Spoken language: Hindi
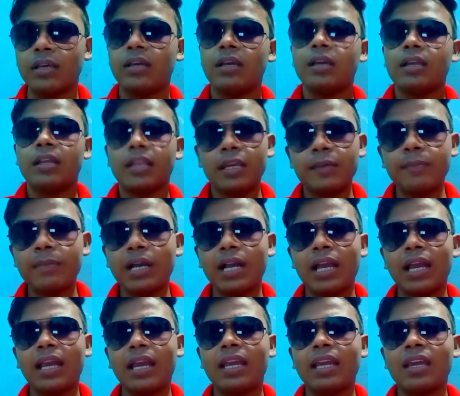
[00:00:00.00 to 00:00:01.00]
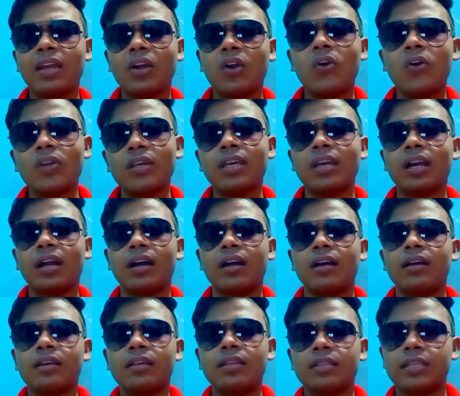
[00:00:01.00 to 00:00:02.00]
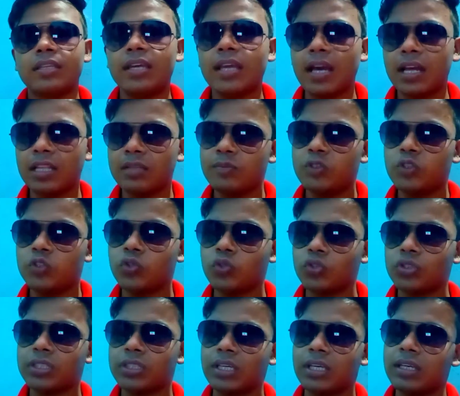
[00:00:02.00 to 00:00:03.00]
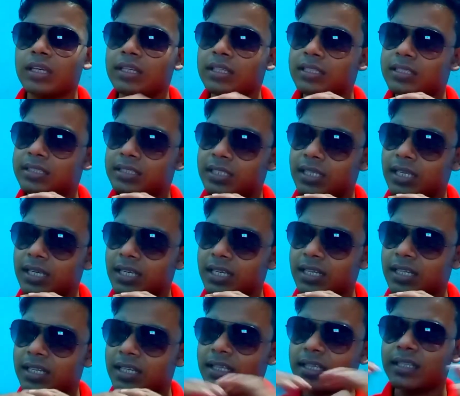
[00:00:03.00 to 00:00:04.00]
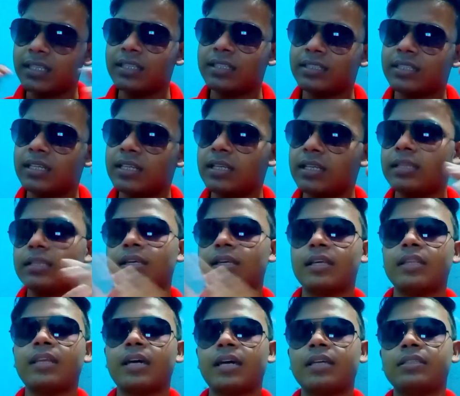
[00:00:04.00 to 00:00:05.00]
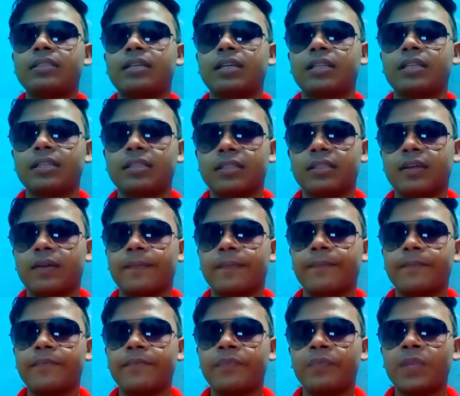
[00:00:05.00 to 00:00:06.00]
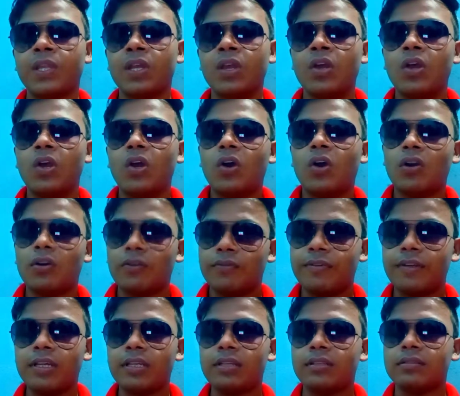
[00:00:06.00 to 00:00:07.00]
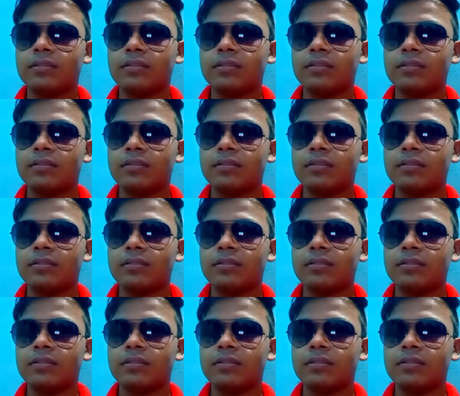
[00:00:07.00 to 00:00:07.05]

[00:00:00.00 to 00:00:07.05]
नहीं मंगाएंगे और क्या ये आदमी सोच के इससे न, इसे नज़रअंदाज कर देते हैं और फिर